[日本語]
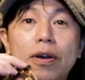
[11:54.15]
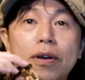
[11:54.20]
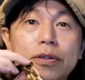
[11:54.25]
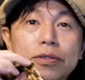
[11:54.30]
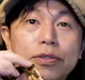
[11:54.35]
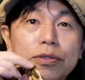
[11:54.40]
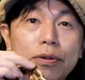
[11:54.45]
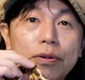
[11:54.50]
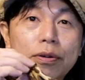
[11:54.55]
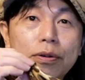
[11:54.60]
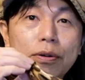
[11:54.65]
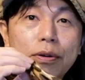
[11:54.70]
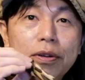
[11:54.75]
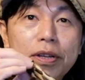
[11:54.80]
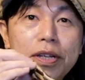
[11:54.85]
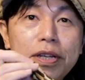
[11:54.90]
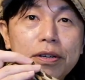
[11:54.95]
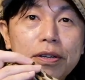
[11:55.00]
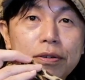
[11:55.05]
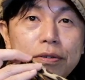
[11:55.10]
そこ
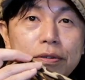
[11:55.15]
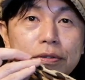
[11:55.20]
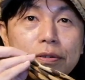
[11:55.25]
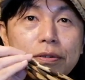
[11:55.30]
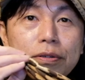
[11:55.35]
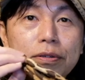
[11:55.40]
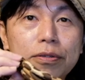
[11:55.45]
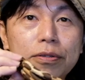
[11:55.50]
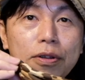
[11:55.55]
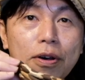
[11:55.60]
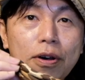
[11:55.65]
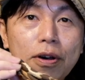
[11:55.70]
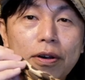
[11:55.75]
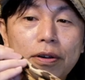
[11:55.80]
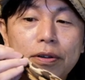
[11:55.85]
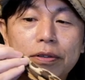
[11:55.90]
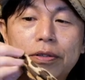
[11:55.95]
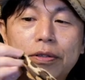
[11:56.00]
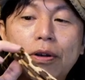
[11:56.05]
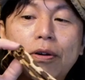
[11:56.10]
リングの
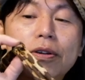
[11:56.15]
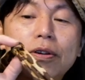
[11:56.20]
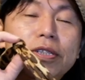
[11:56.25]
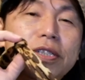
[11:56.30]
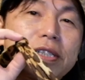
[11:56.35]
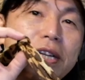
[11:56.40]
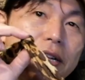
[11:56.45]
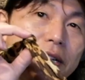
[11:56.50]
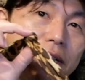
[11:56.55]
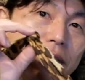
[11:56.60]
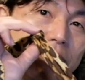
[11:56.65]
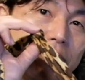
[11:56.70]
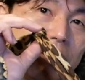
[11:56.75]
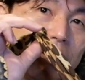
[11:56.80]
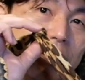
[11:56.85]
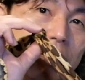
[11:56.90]
通したりと